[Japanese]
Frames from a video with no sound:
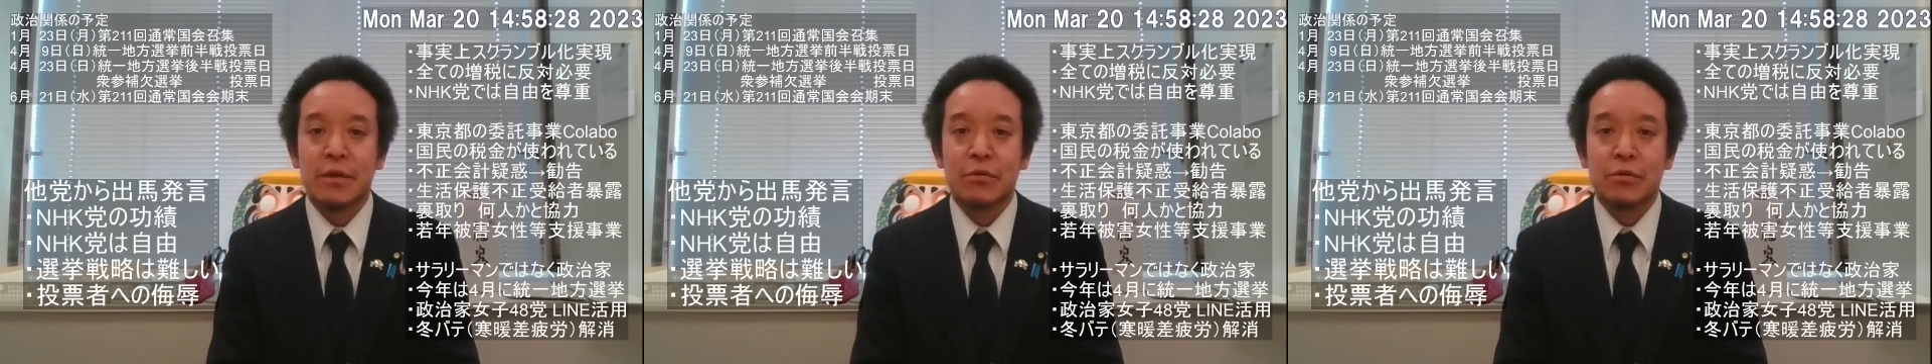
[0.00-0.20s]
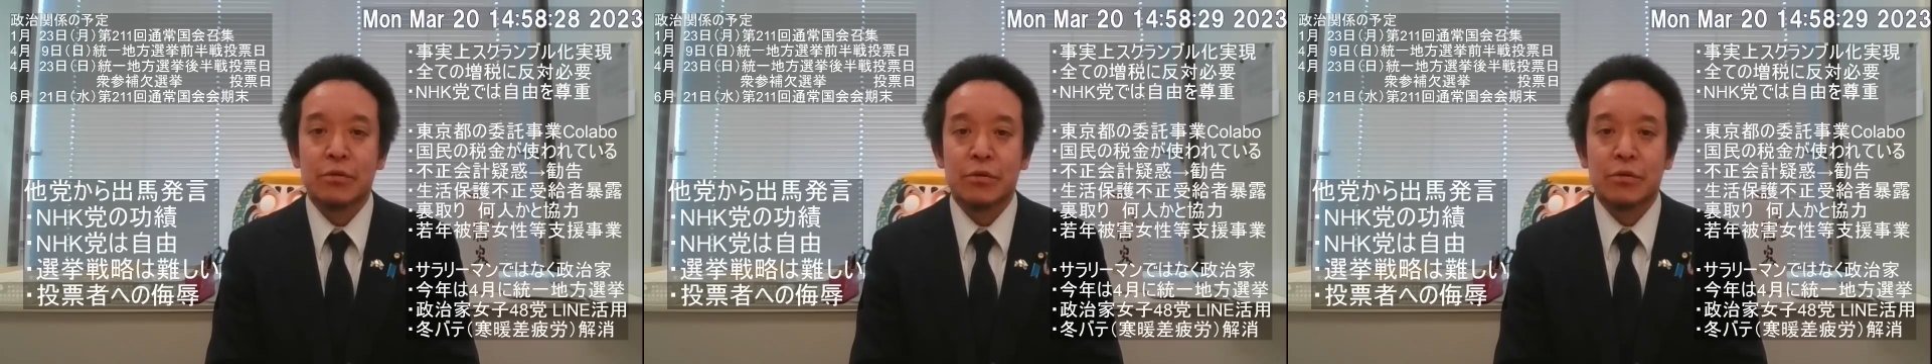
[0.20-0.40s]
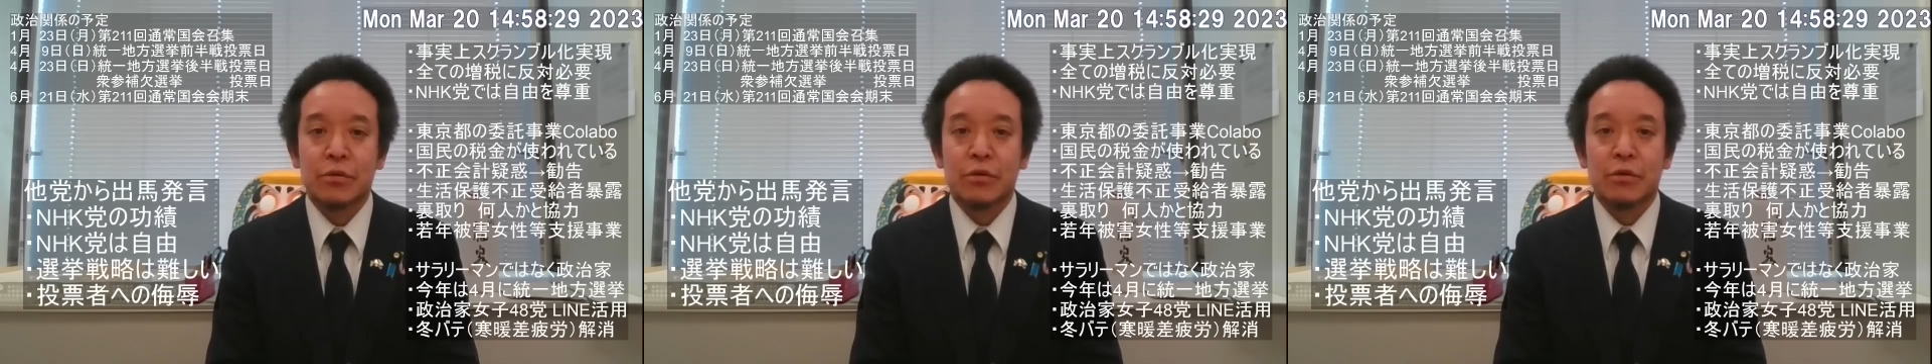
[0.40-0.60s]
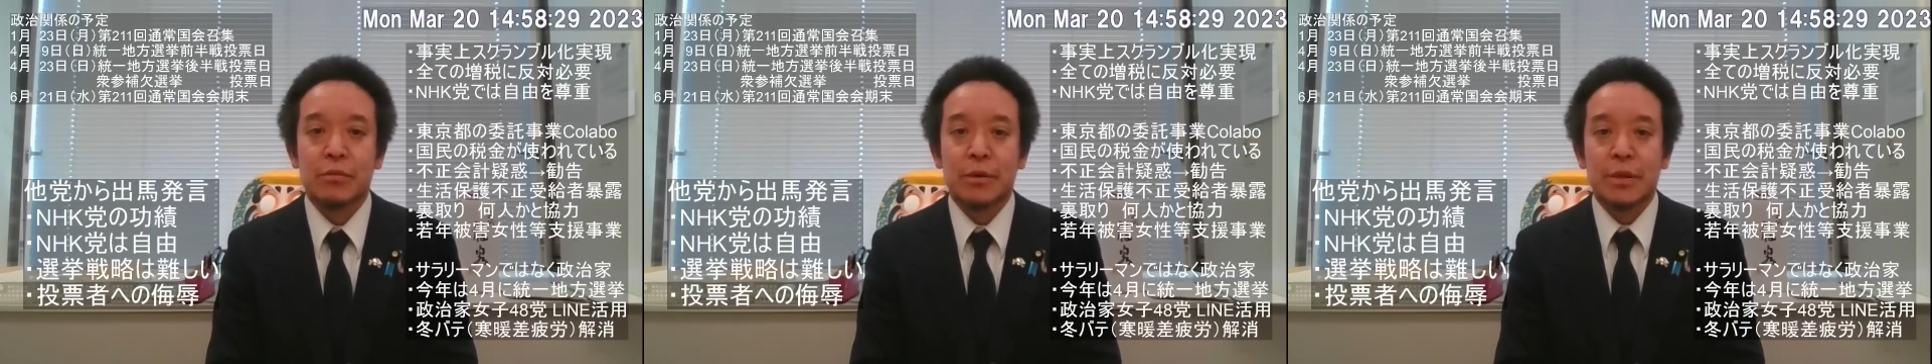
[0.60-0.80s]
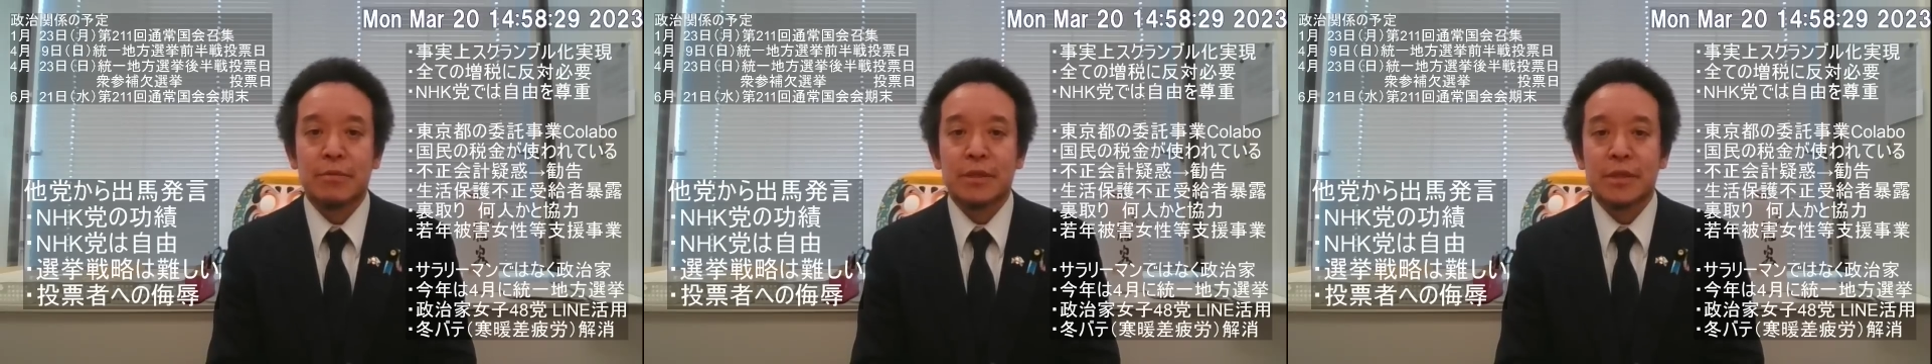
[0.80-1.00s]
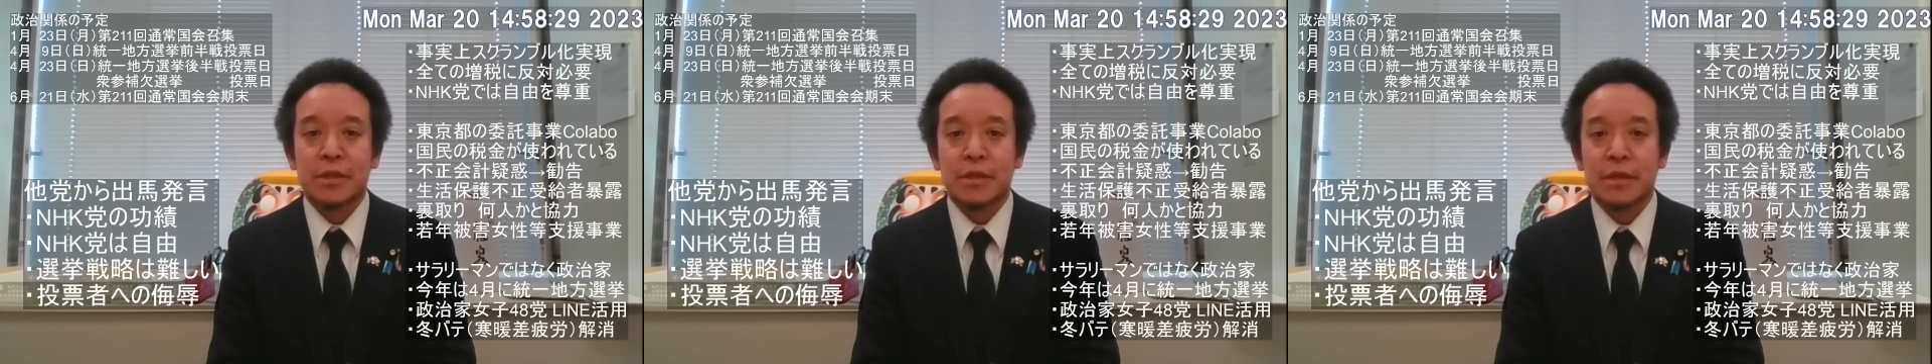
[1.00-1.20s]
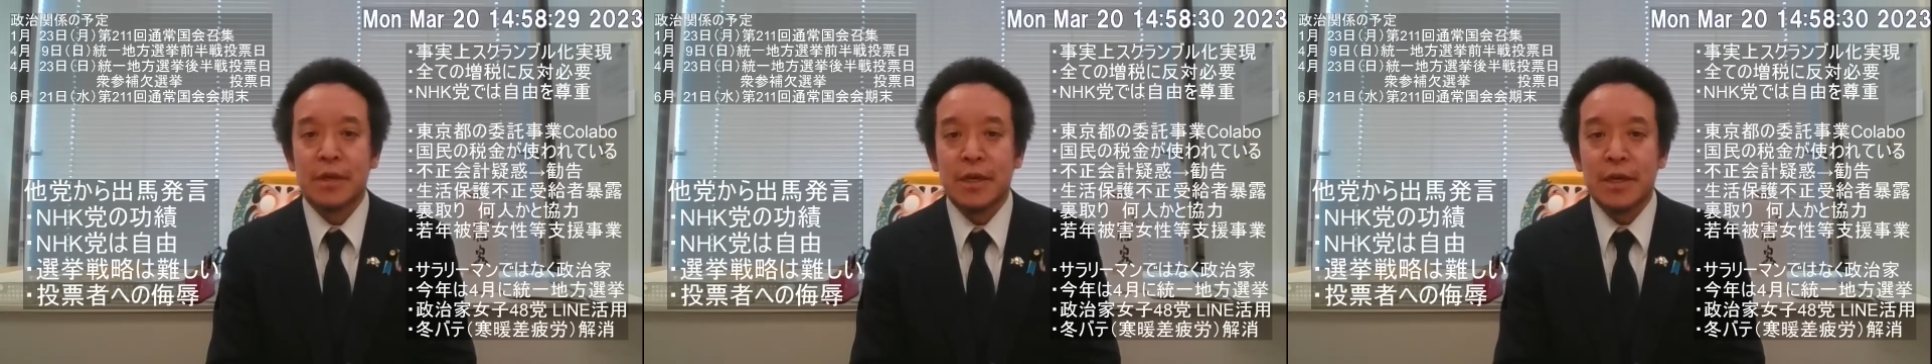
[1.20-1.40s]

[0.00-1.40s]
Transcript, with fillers: いこうと思います。